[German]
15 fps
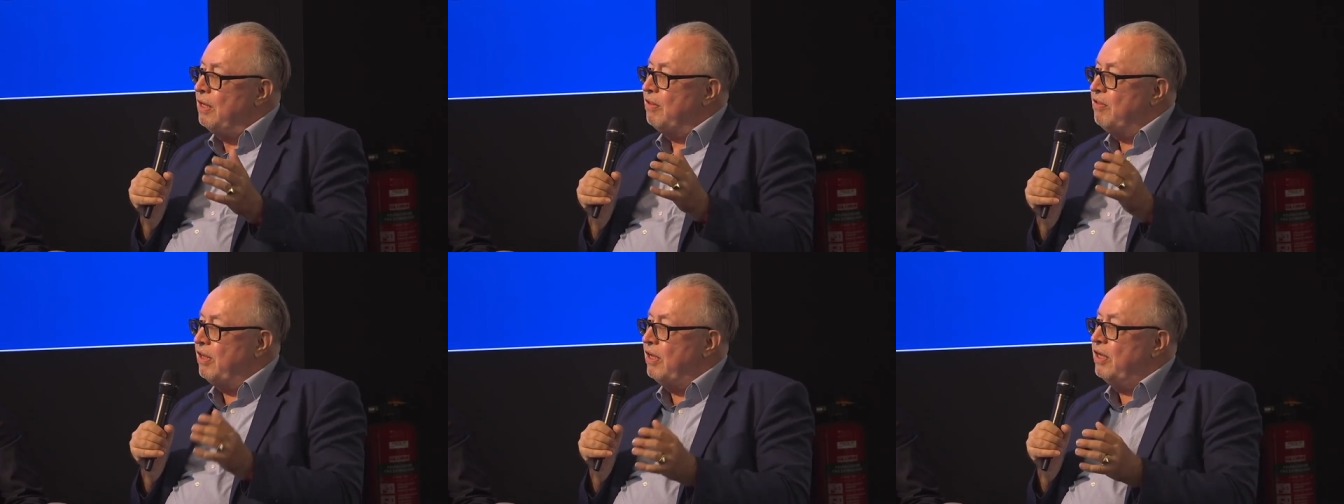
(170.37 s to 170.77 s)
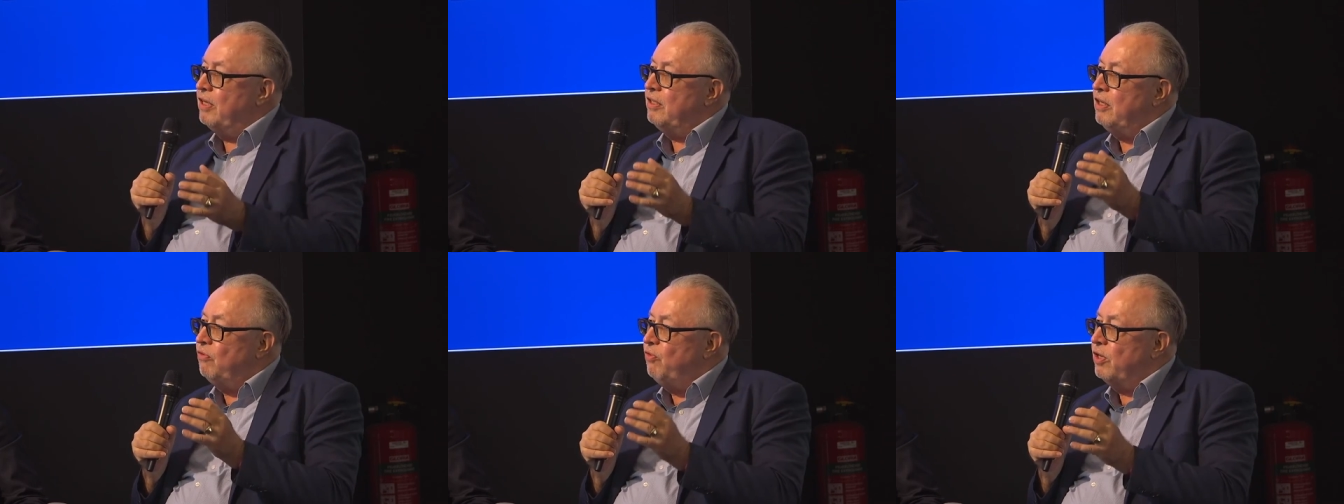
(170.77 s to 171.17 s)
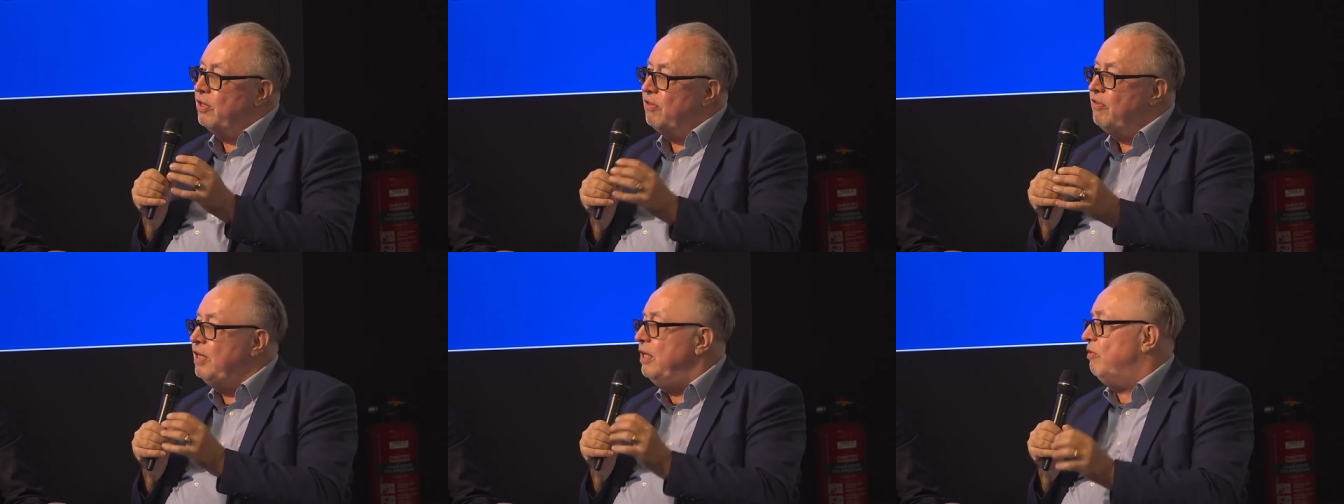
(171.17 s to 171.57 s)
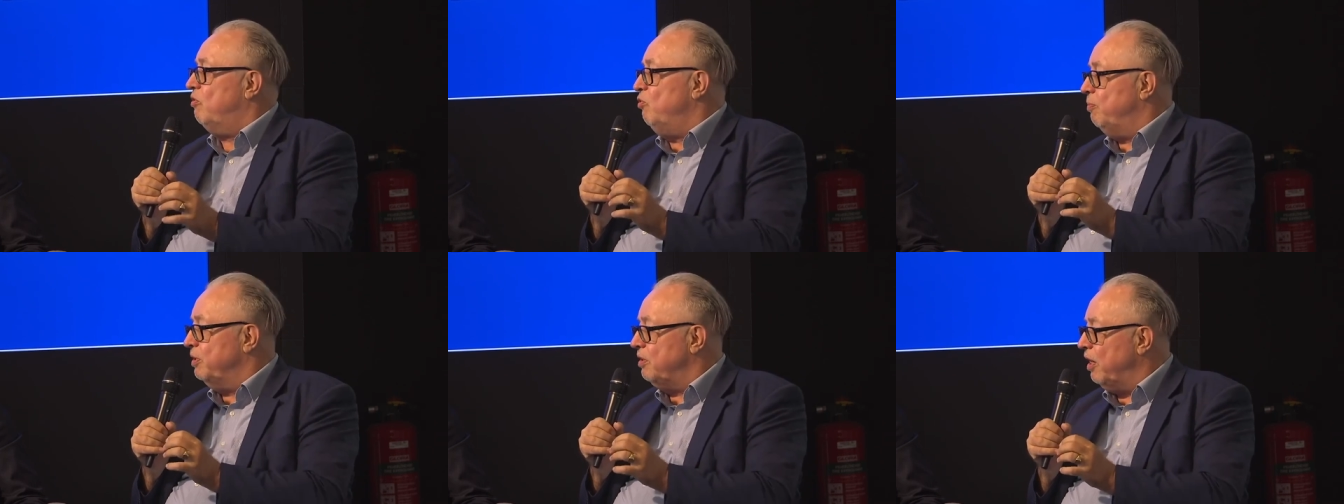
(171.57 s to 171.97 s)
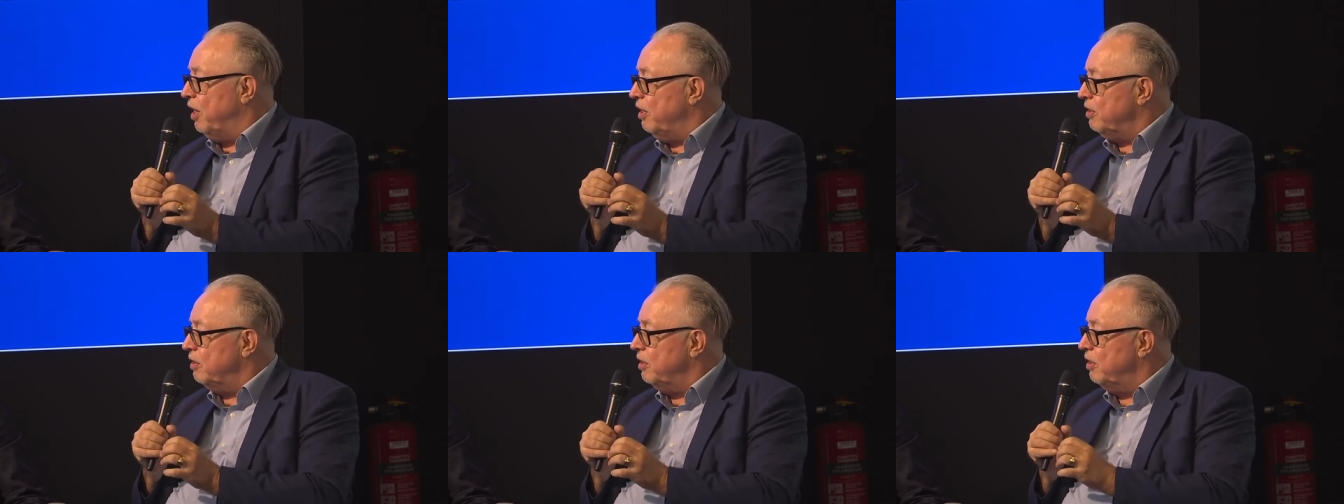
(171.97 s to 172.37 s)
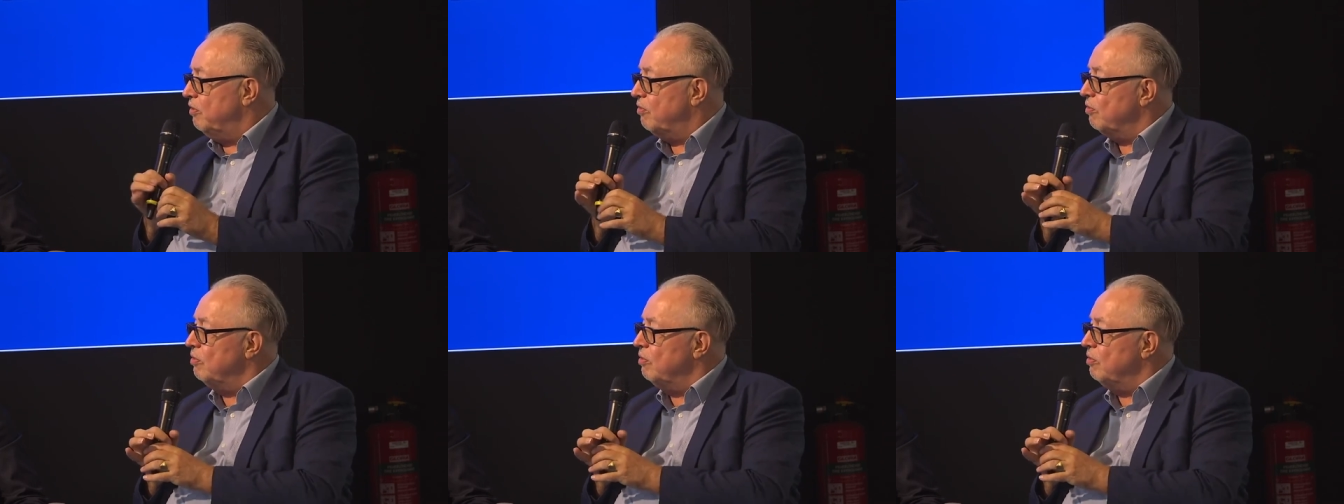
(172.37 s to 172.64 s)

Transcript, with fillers: sehr differenziert zu betrachten ist.